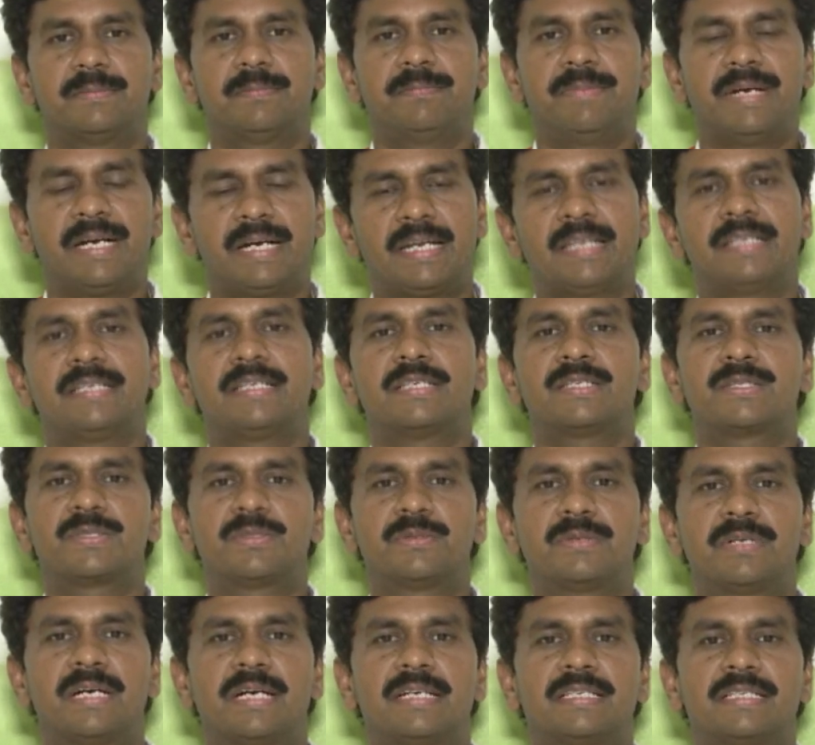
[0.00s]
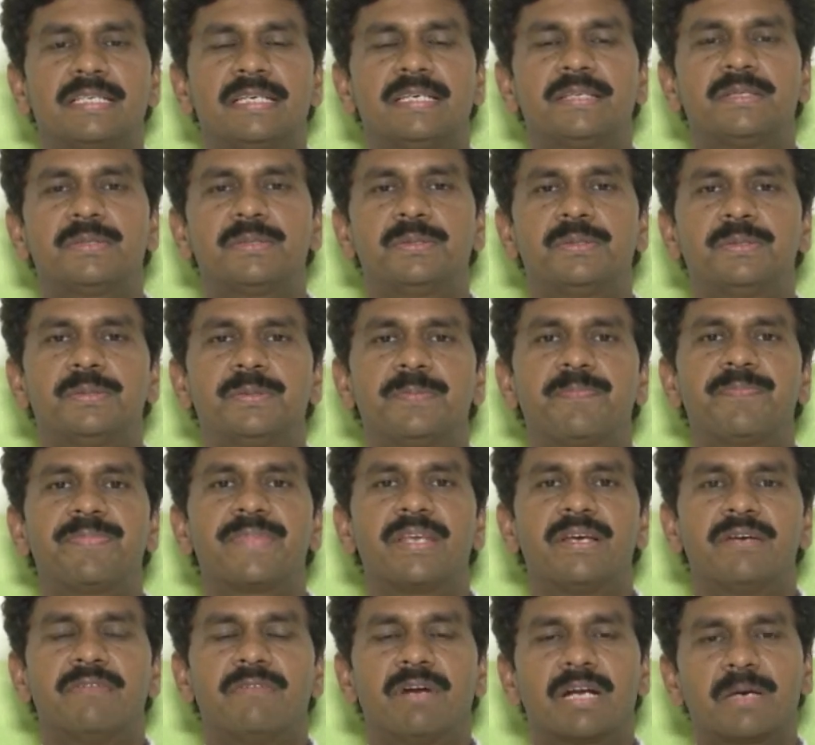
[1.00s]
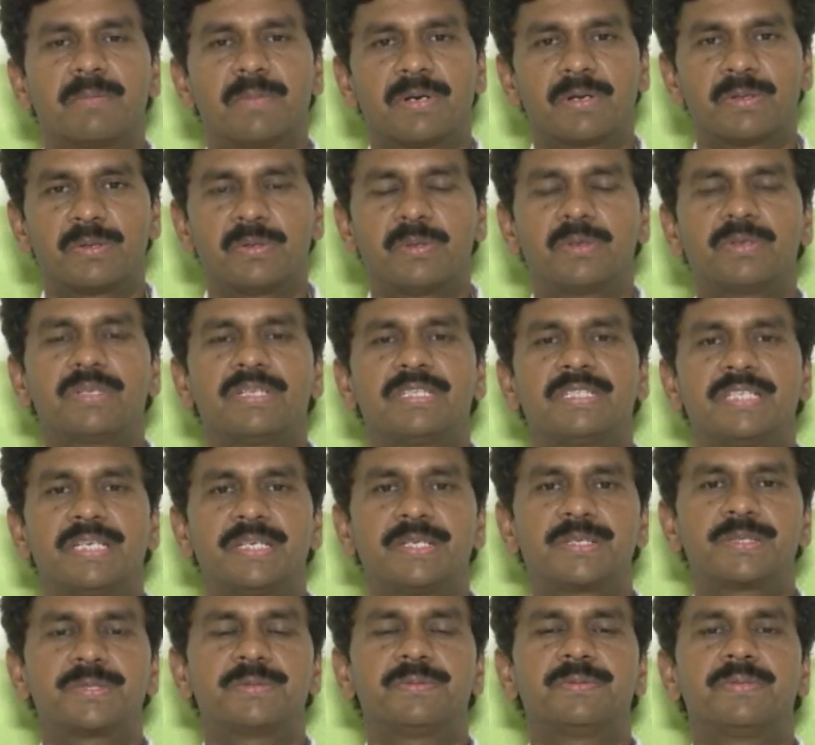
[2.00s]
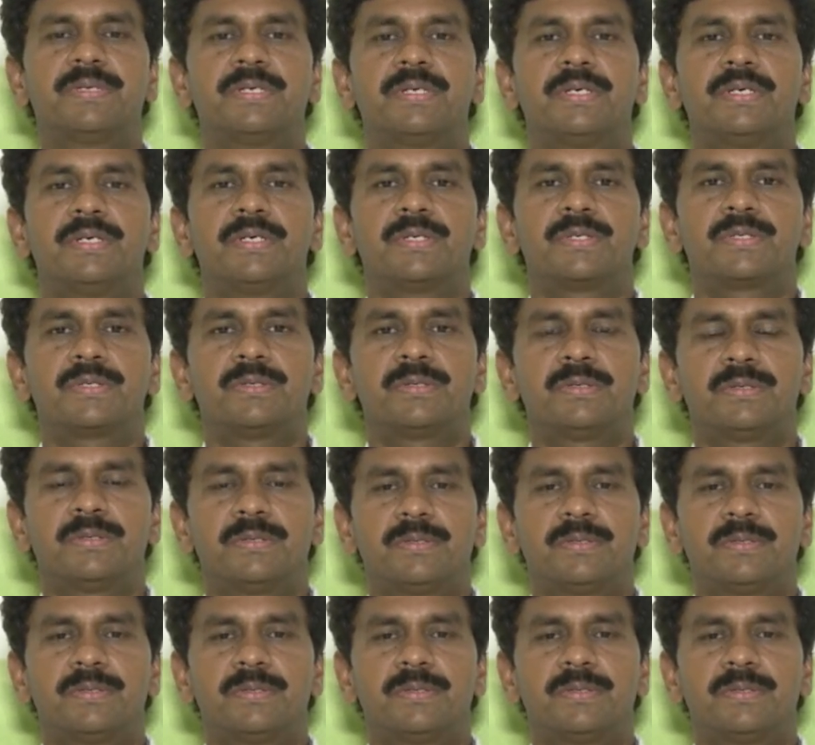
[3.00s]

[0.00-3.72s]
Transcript: మెయింటైన్ చేస్తూ నడిచేందుకు వాళ్ళకి మనం దోహదం చేయొచ్చు సో